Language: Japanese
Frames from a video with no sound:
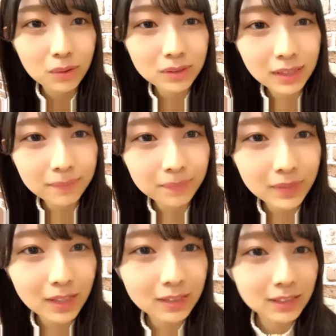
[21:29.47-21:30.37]
ほな
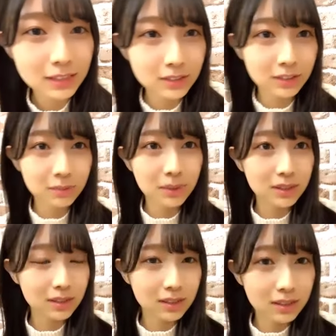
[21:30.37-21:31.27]
ランキングを読ま
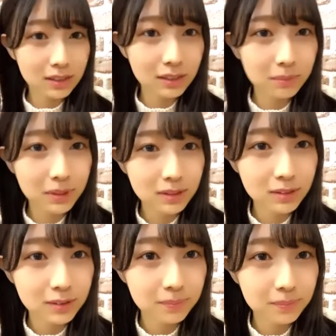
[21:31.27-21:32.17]
せていただきま
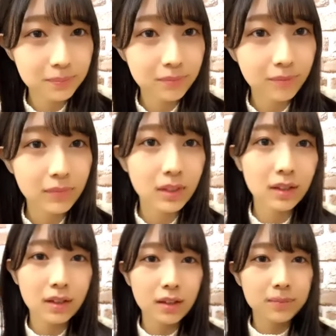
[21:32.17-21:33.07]
す
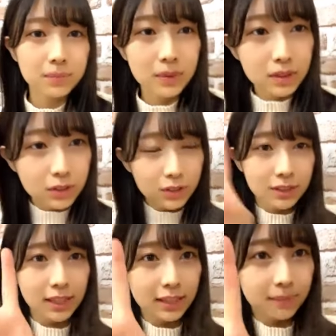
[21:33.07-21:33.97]

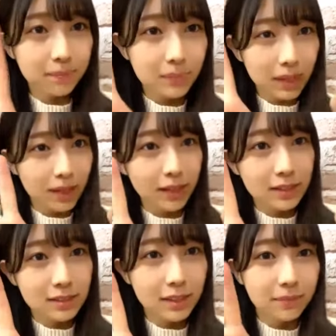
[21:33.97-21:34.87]
13位高や
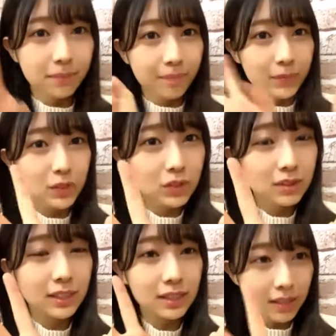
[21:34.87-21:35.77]
んさん12
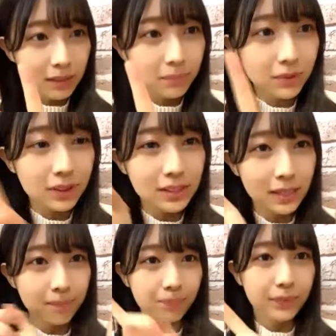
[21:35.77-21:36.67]
位ガンボーイ
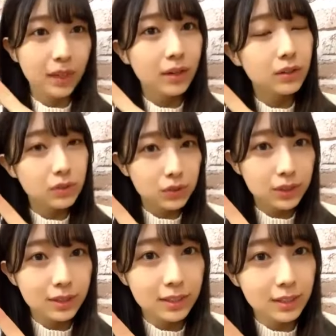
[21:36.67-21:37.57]
さん
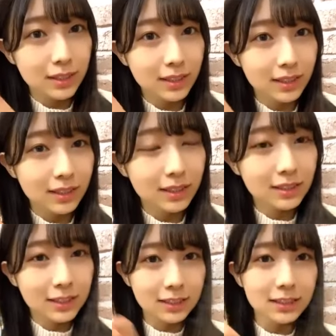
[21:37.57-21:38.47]
11位
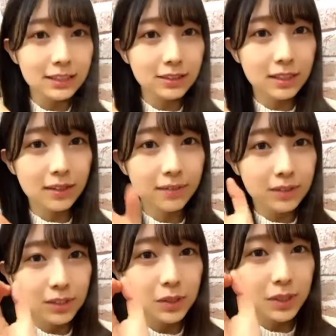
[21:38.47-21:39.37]
シンシグさん
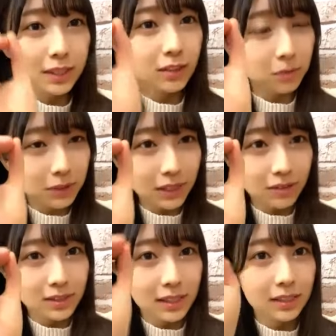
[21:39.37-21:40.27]
10位信太
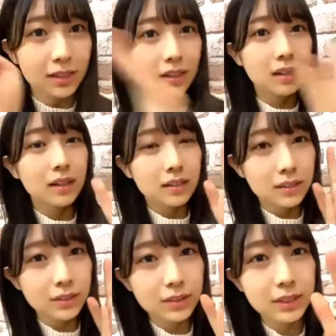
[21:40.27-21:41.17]
郎さん
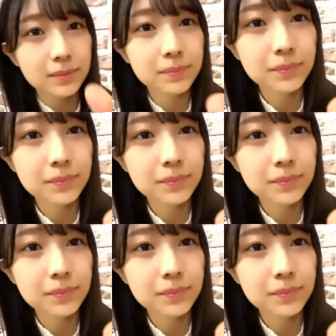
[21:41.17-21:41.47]
9位